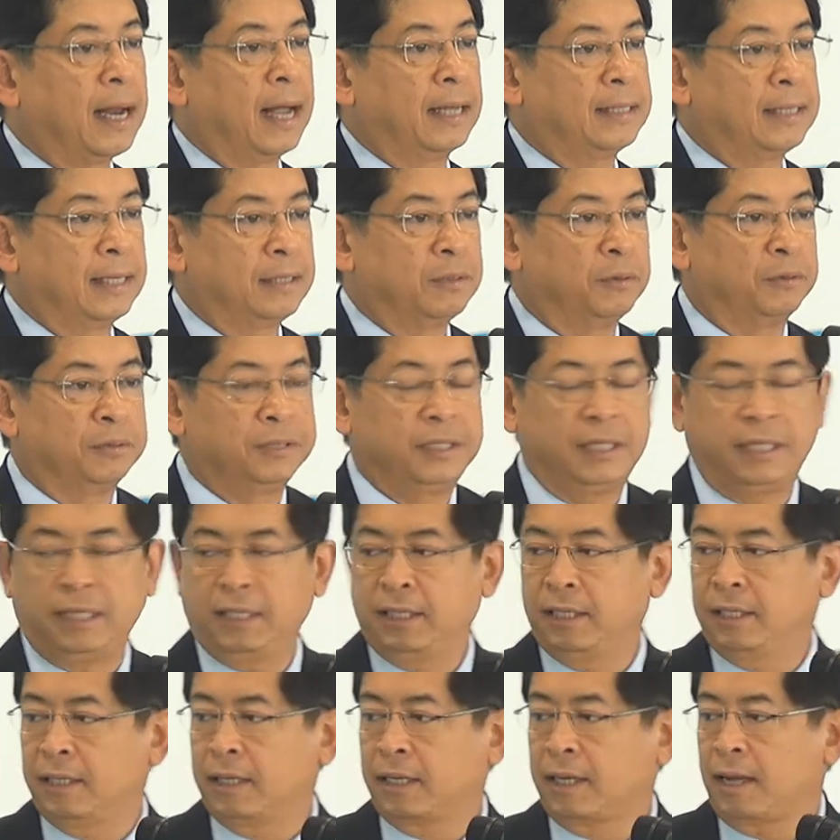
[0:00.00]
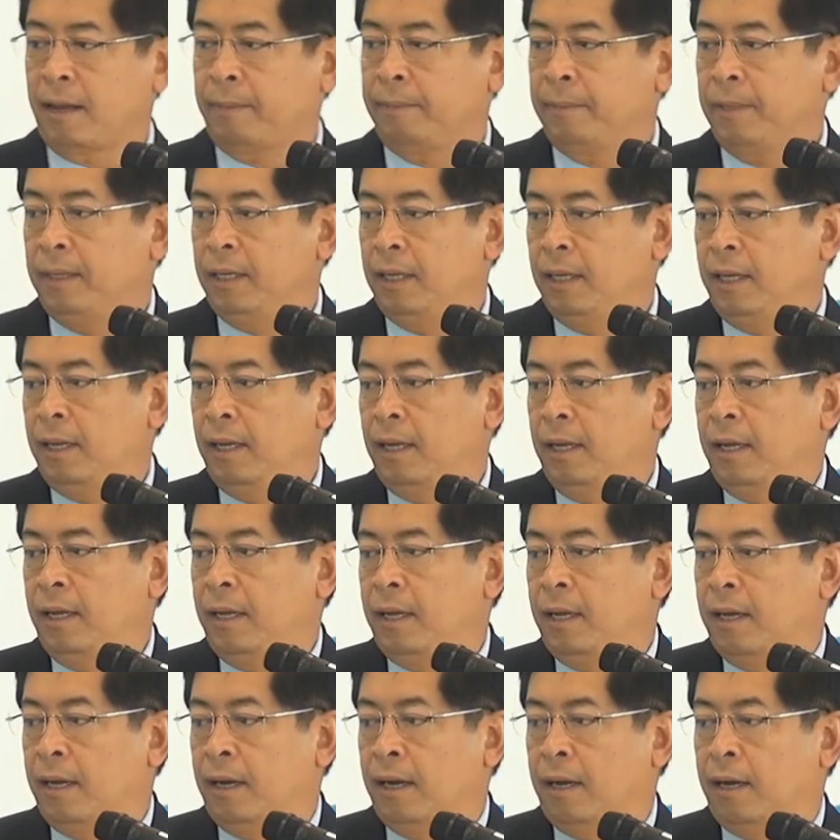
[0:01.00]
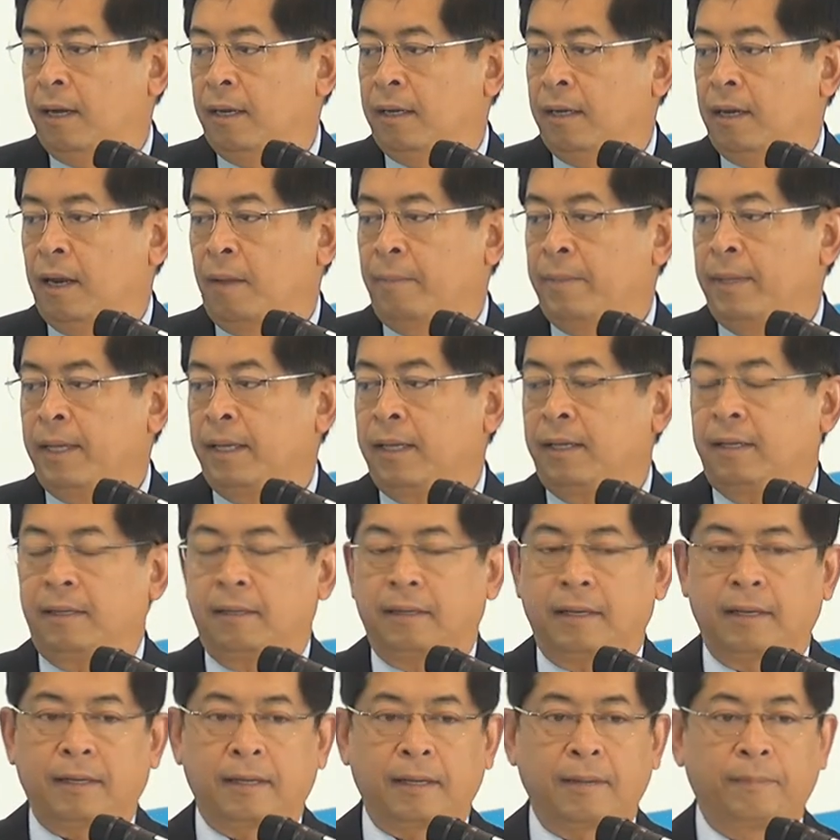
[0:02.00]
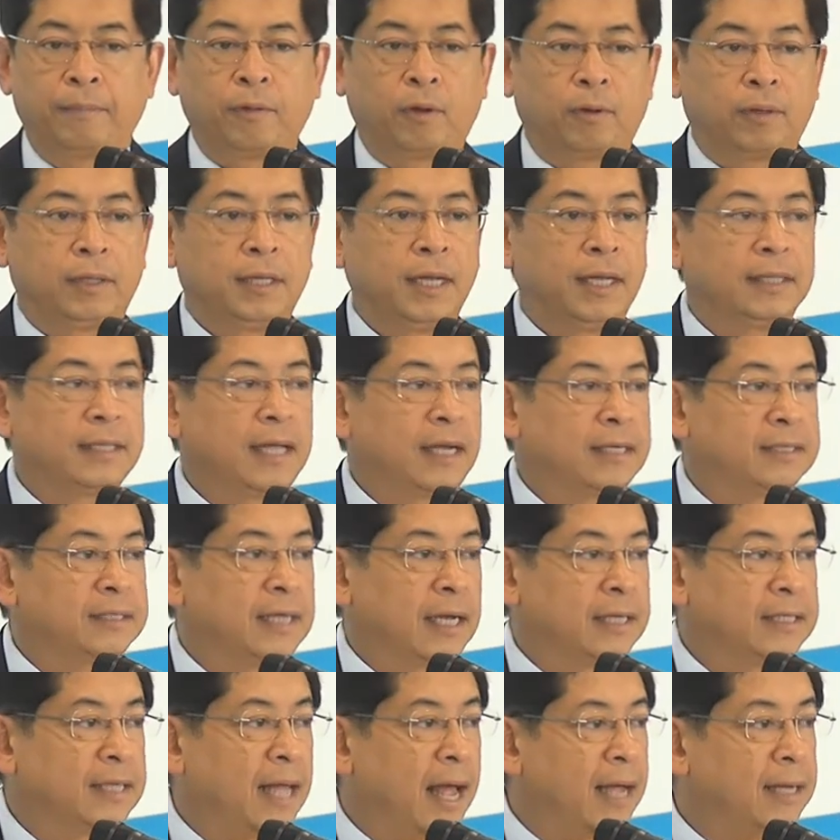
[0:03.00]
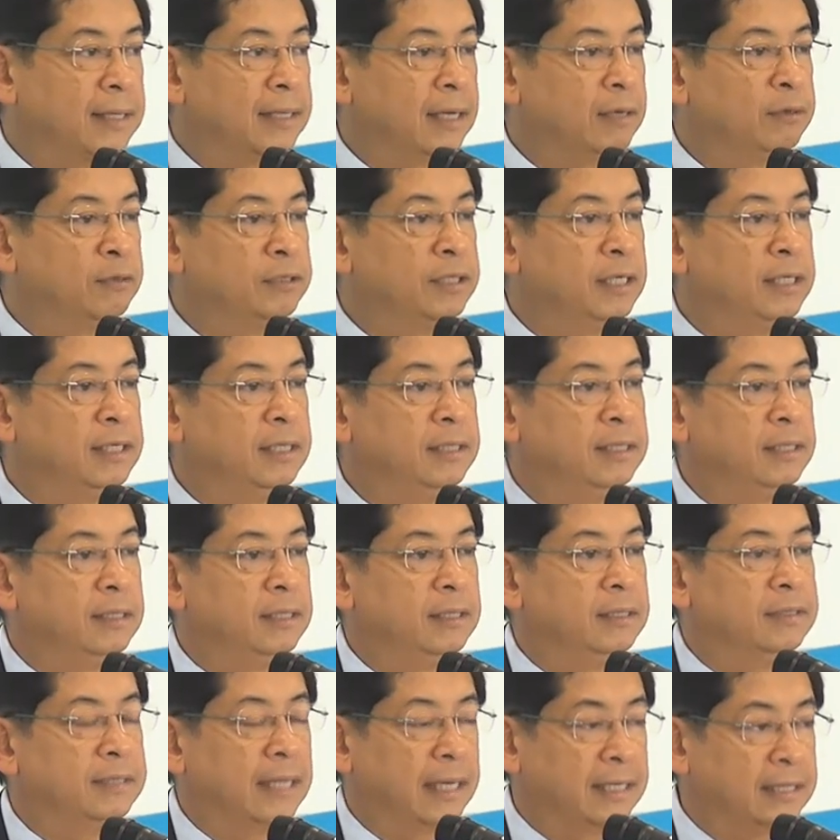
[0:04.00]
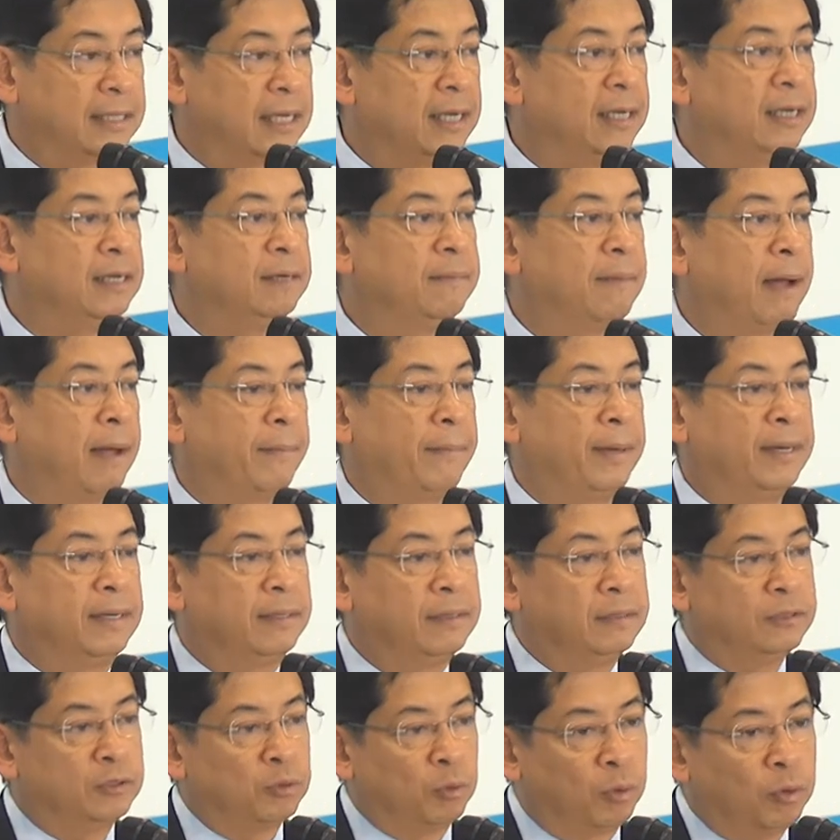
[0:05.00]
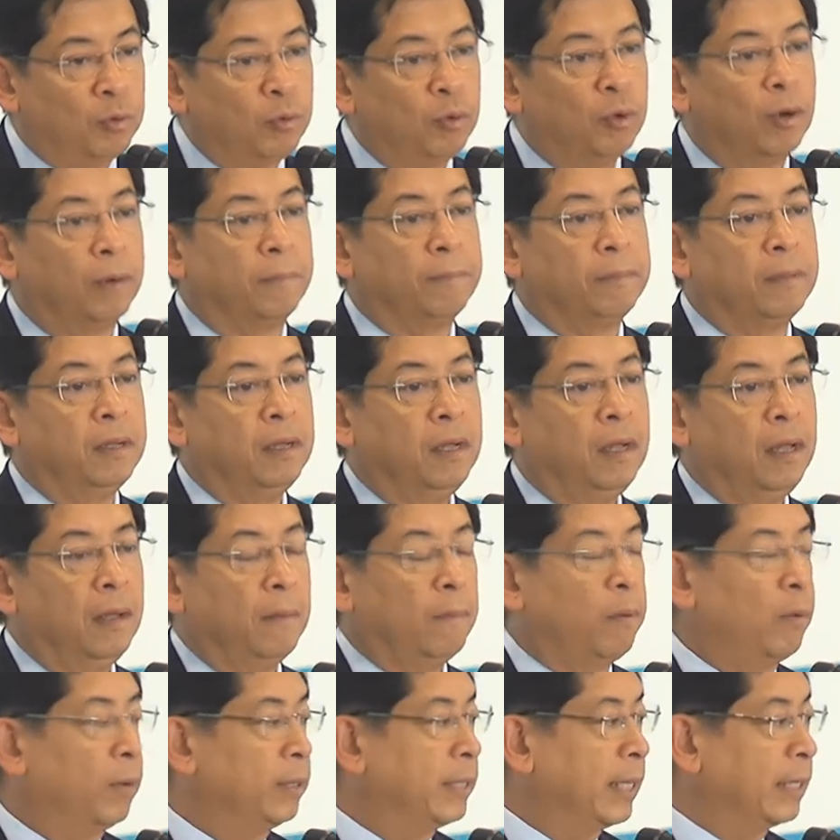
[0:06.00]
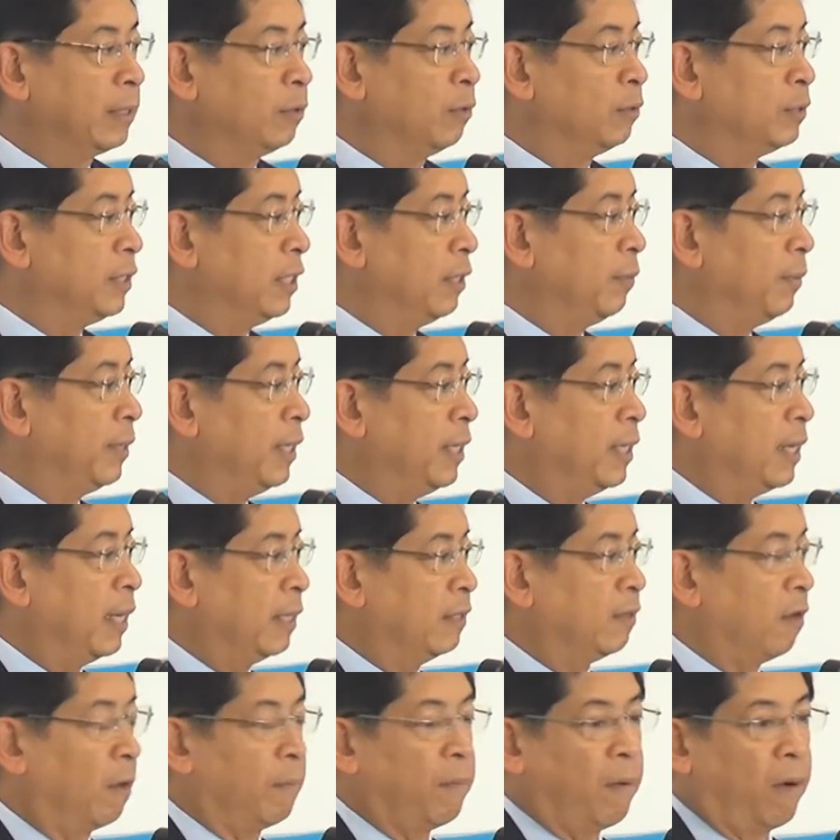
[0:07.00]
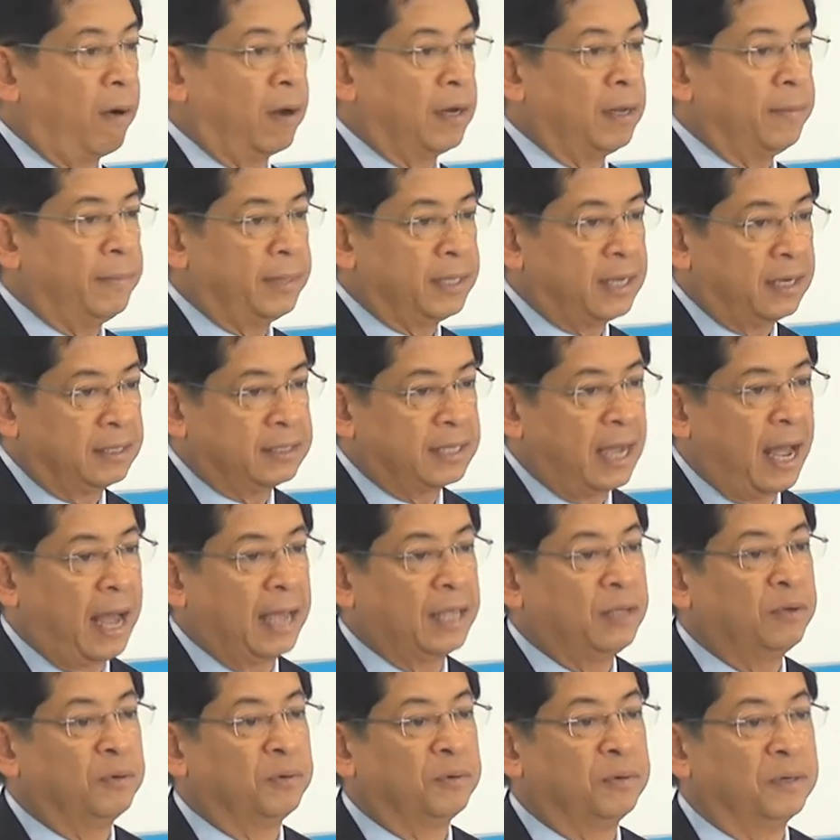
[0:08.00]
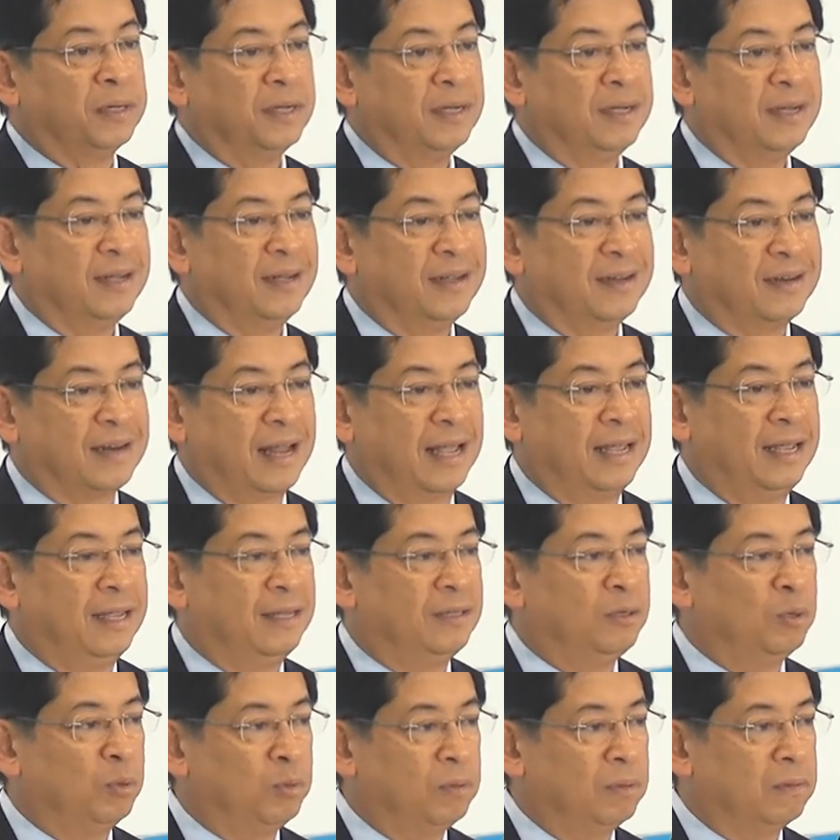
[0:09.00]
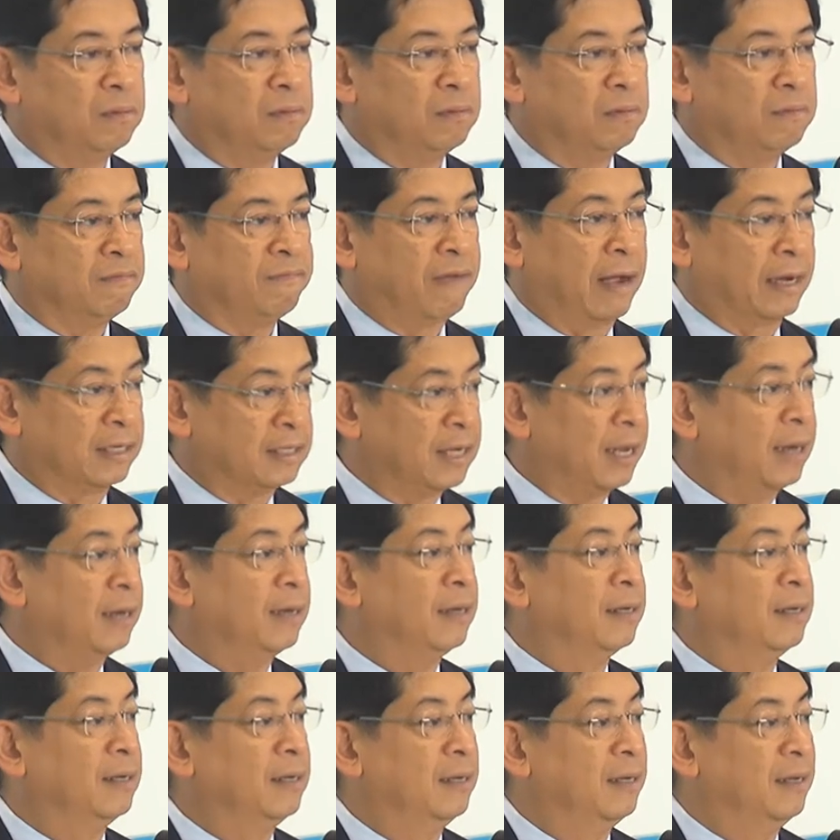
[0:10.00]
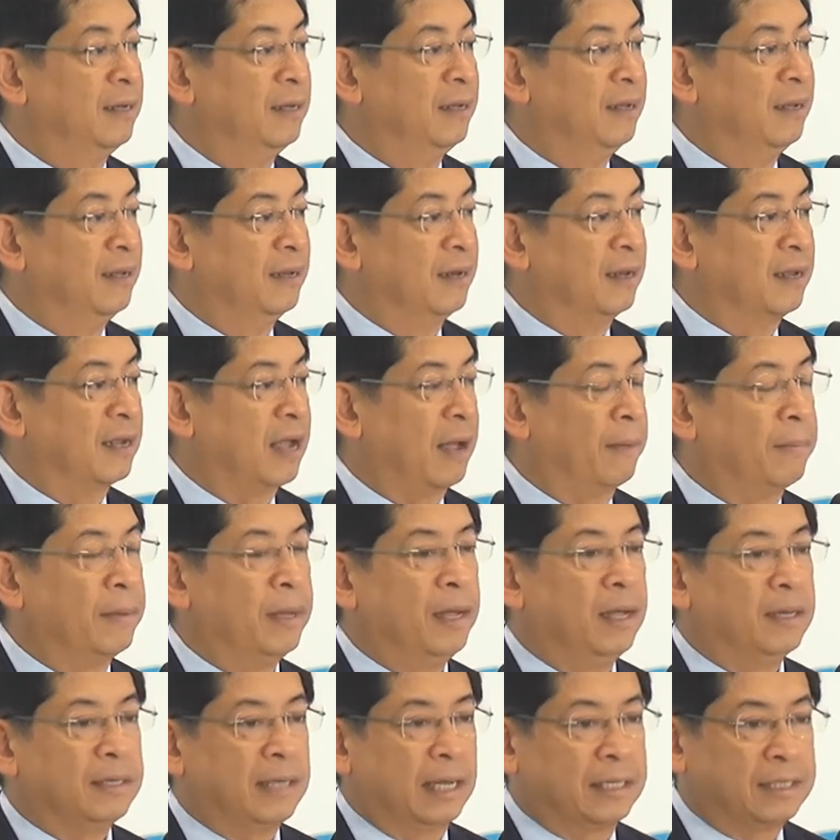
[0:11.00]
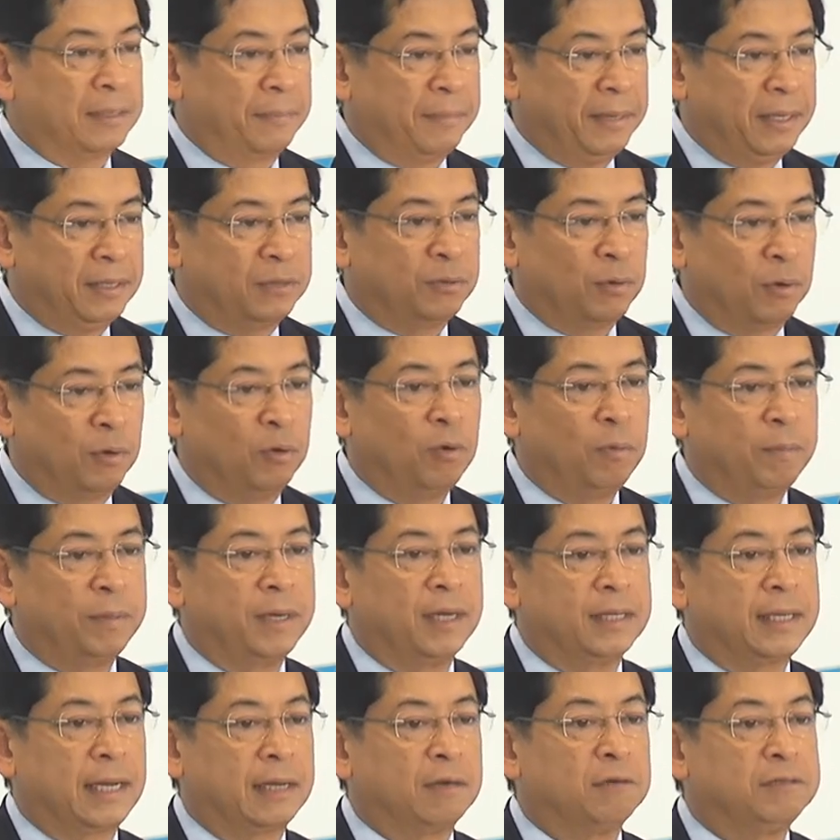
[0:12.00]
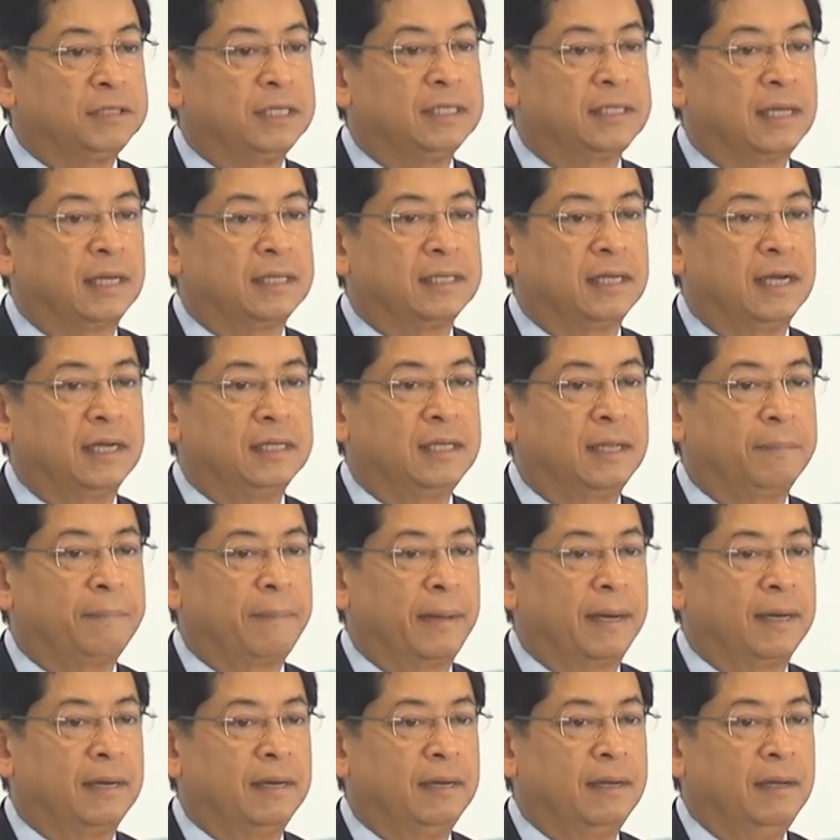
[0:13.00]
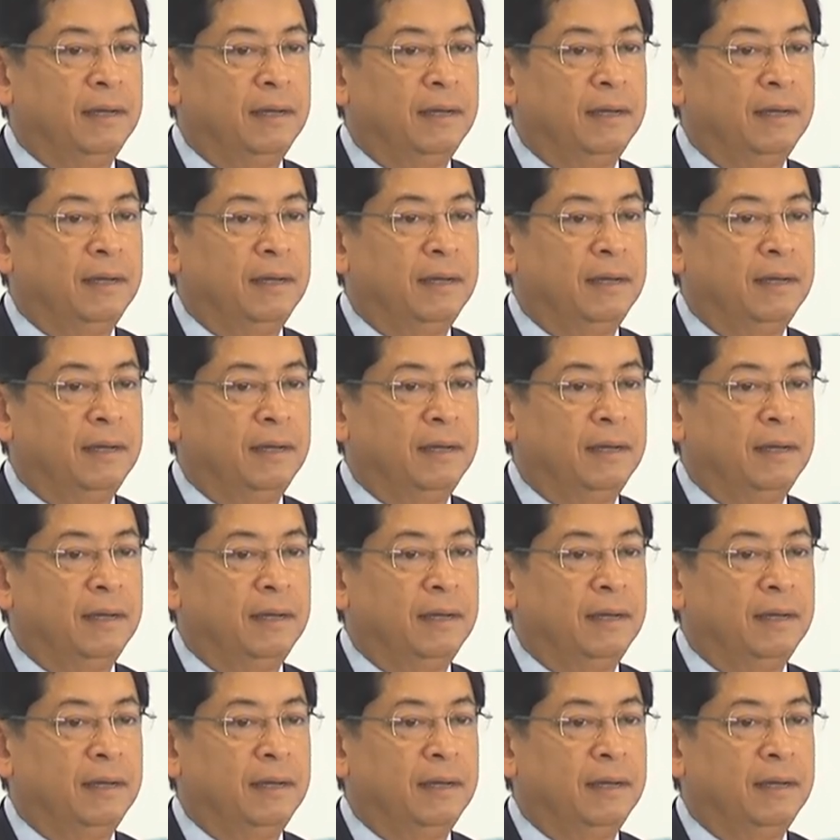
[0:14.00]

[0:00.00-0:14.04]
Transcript: นาเทคโนโลยีนะครับเรามีกำหนดที่จะตัดจัดตั้งเทคโนโลยีเซ็นเตอร์ขึ้นมาเป็นศูนย์รวม เพราะว่าเทคโนโลยีวันนี้ในสพนี่มันกระจายอยู่ในทุกฟังก์ชันนะครับแต่จะมีศูนย์รวมคือเทคโนโลยีเซ็นเตอร์ที่เป็น